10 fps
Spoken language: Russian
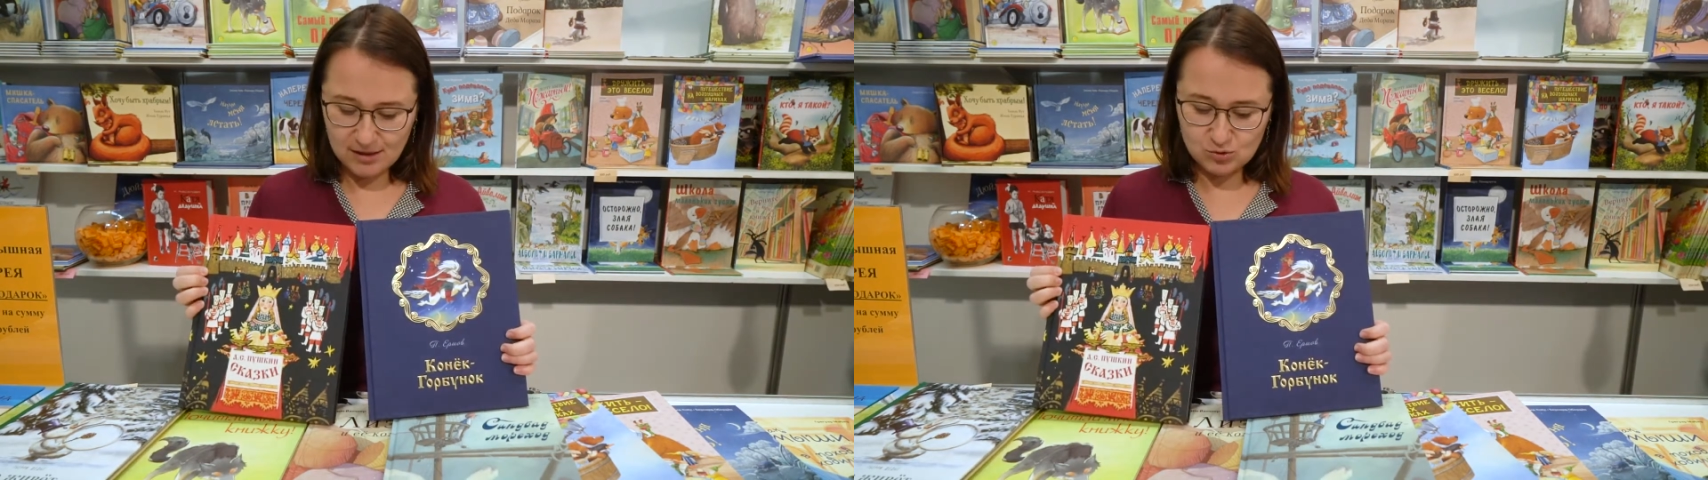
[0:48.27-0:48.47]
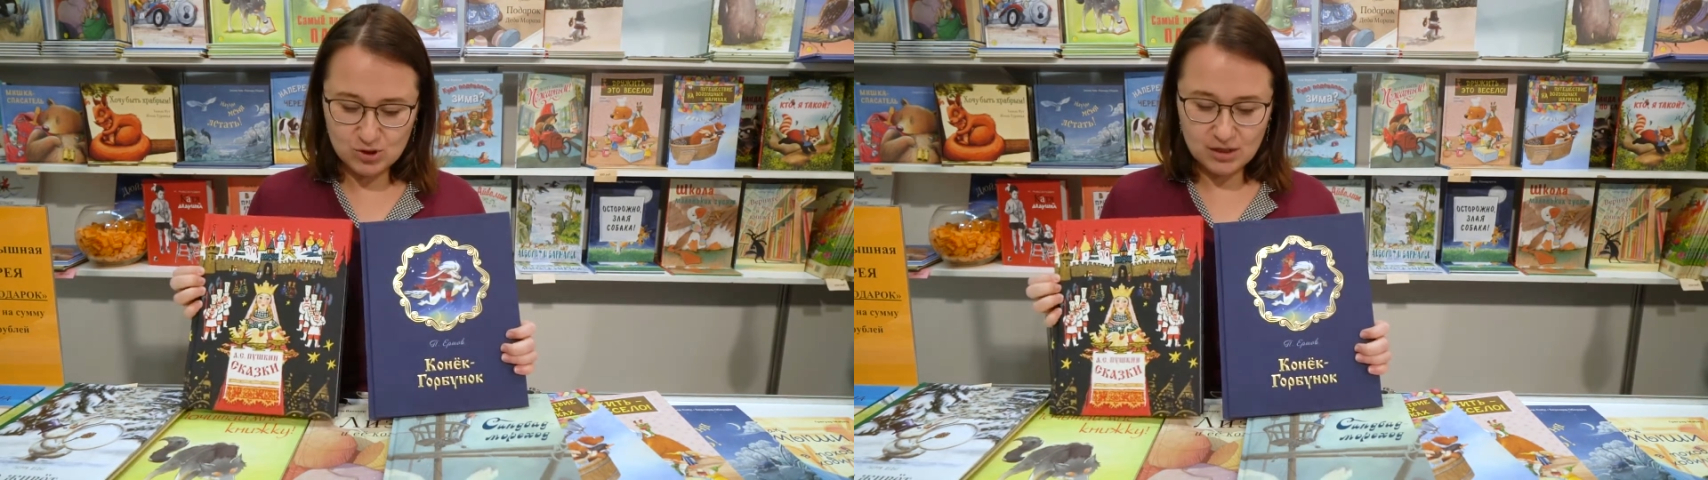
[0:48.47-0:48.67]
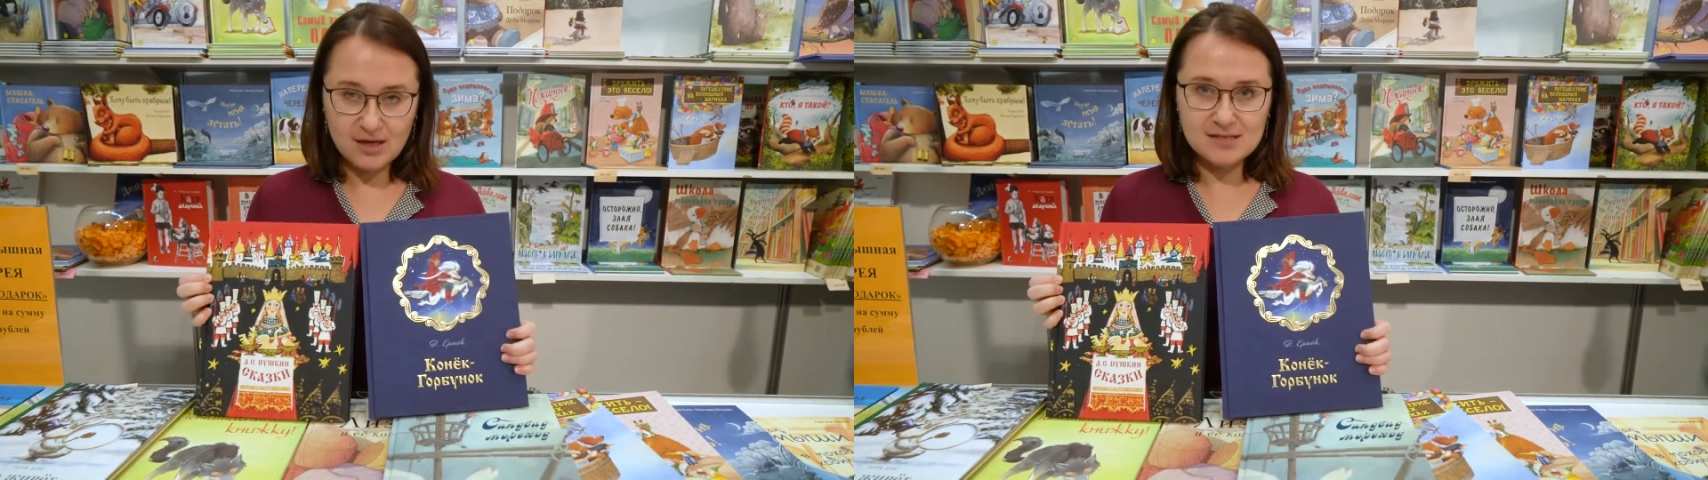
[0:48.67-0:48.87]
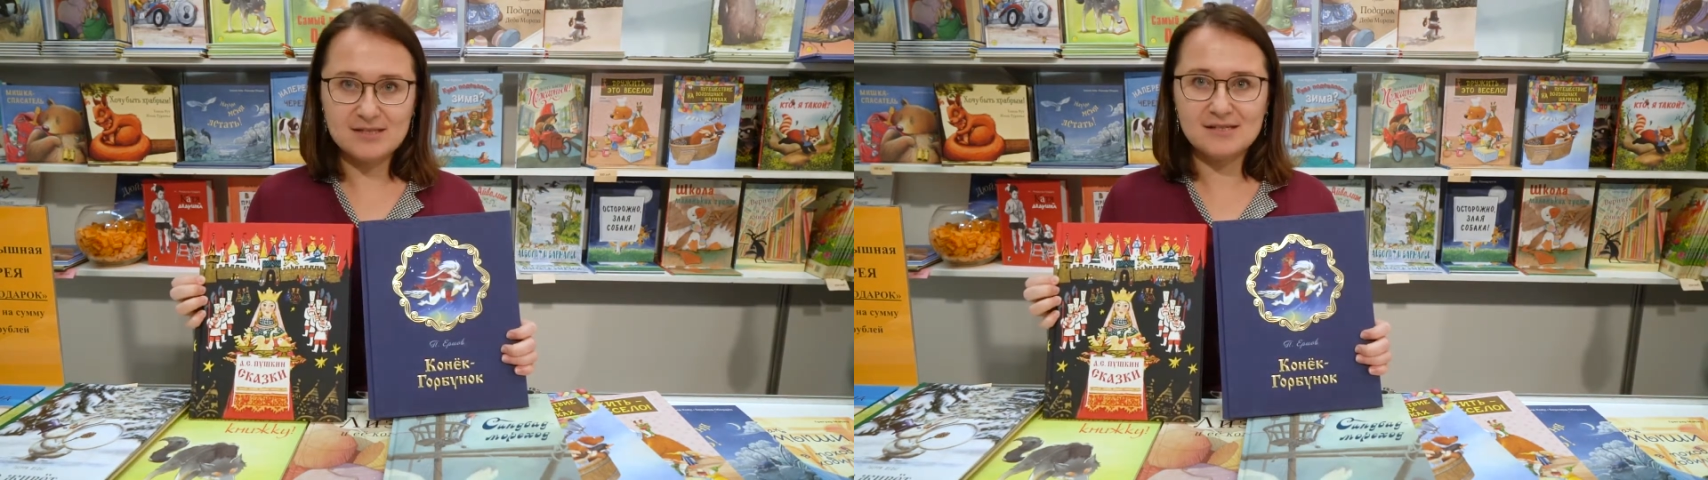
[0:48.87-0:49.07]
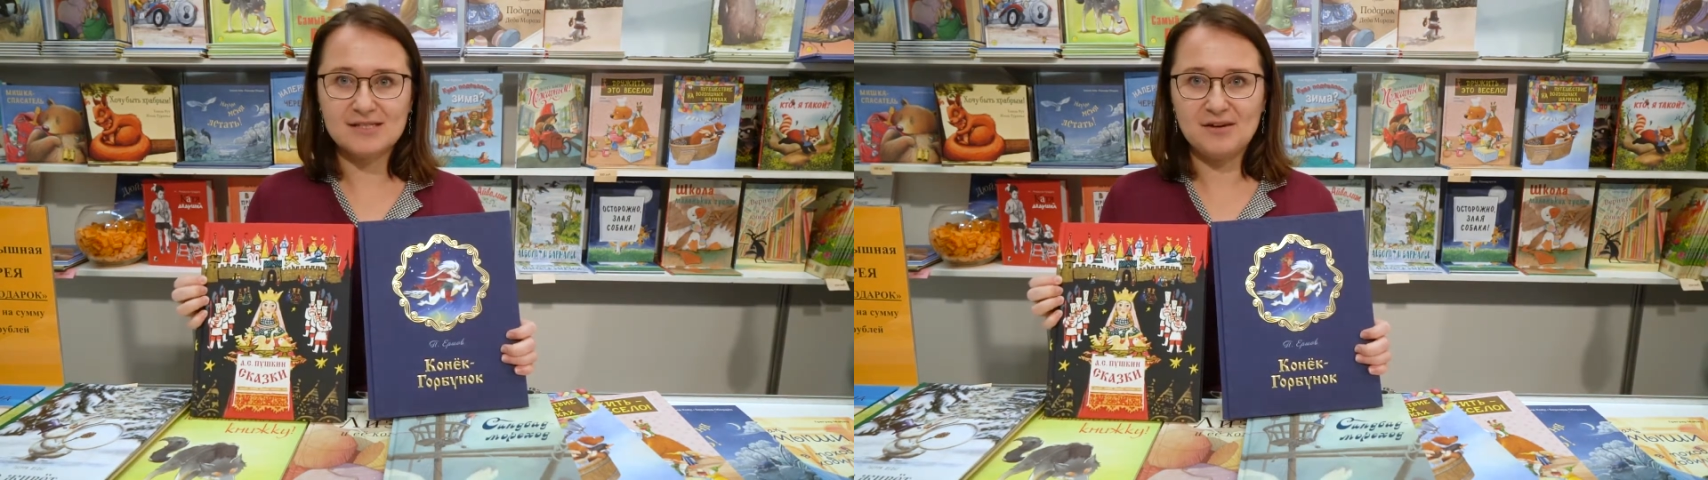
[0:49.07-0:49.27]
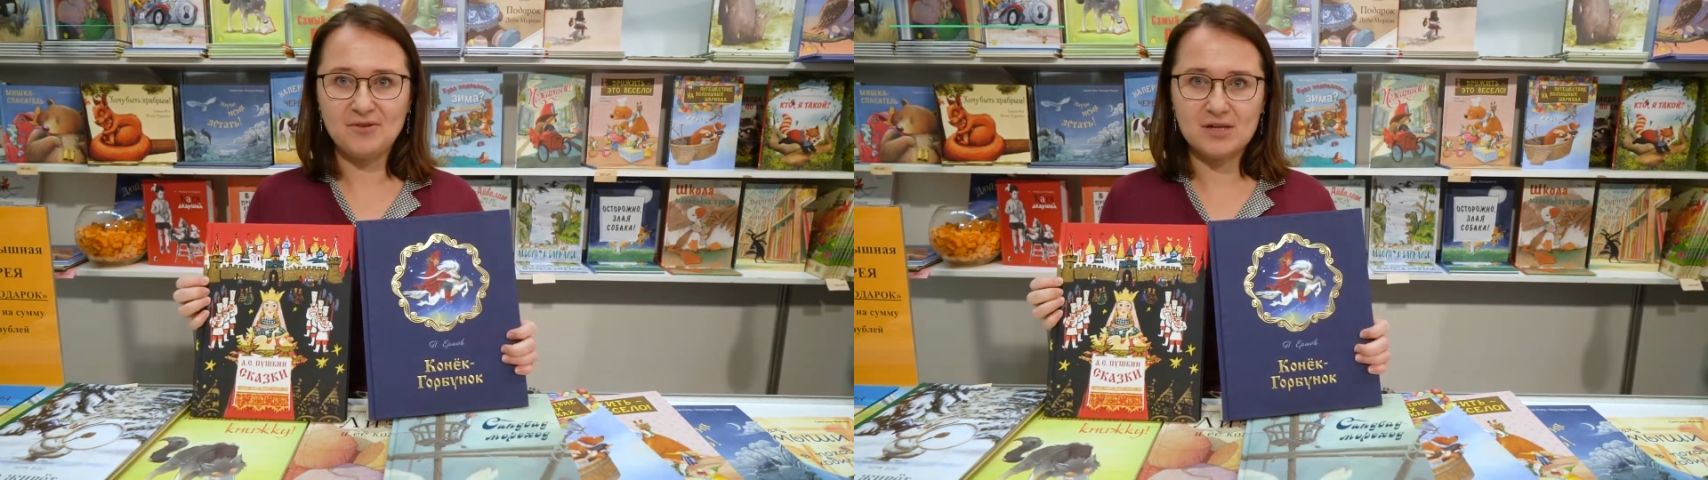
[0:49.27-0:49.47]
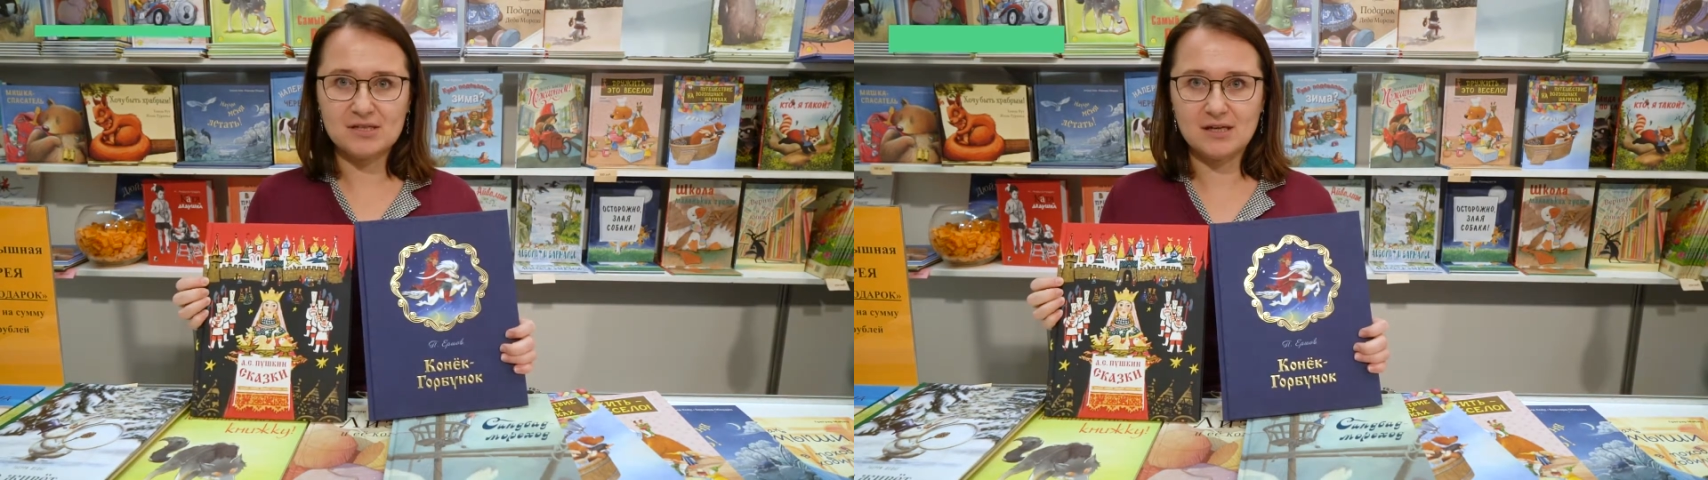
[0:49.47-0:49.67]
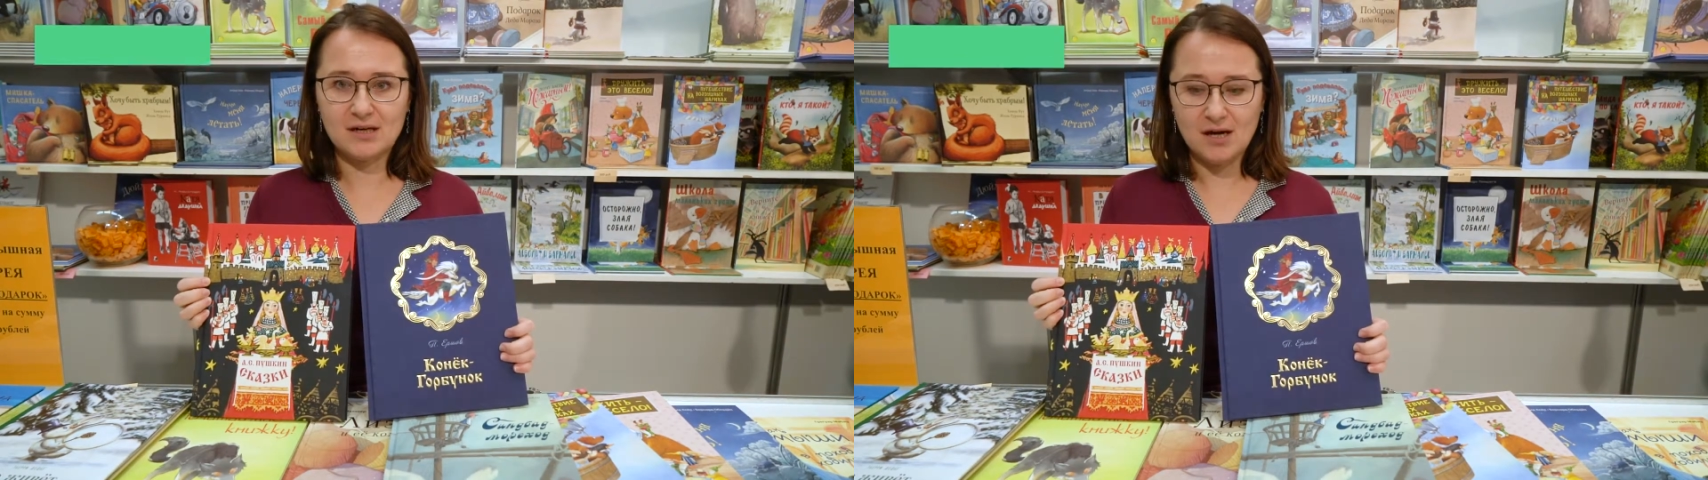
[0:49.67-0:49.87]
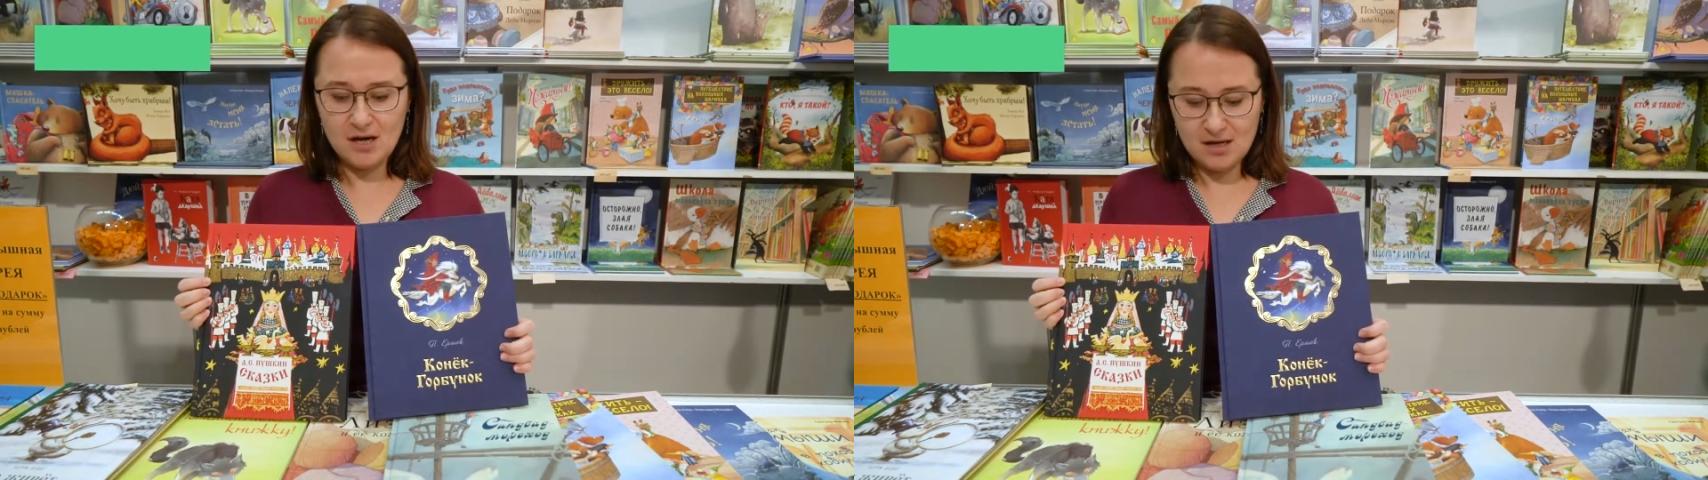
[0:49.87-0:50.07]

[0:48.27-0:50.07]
иллюстраций советских,